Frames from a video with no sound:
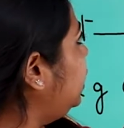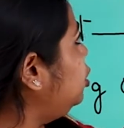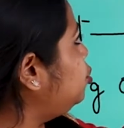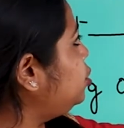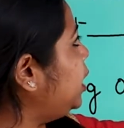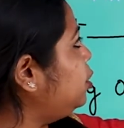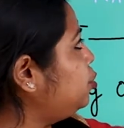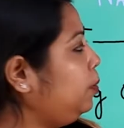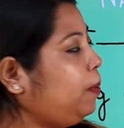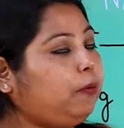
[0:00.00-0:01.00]
ইন্টু টেন
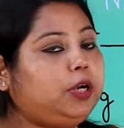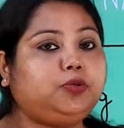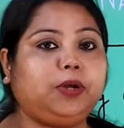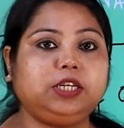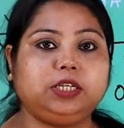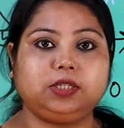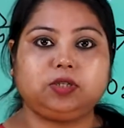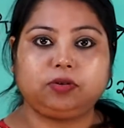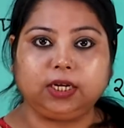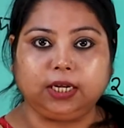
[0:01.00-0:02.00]
টু দি পাওয়ার টোয়েন্টি
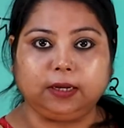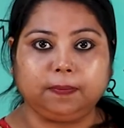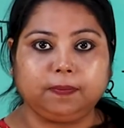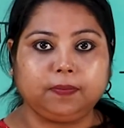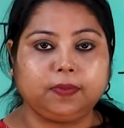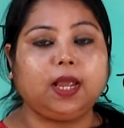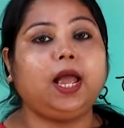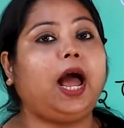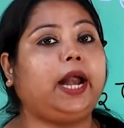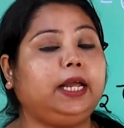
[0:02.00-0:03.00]
থ্রি
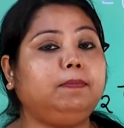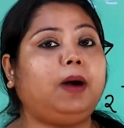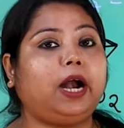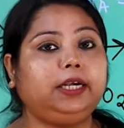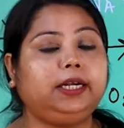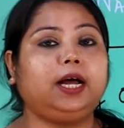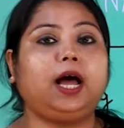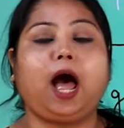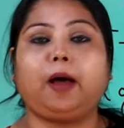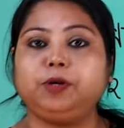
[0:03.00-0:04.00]
আর এই মানটা
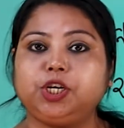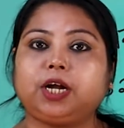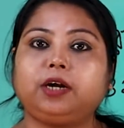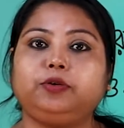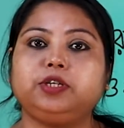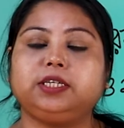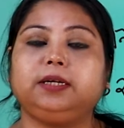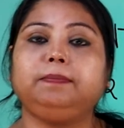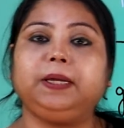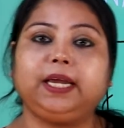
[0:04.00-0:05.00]
আবিষ্কার
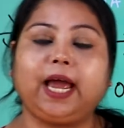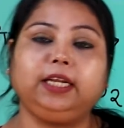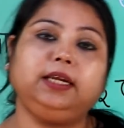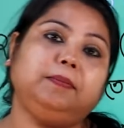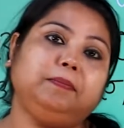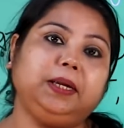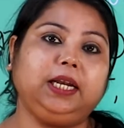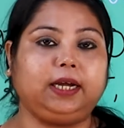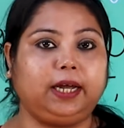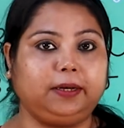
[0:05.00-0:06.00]
করেছেন বিজ্ঞানী
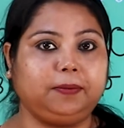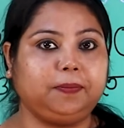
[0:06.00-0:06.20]
মিলিকান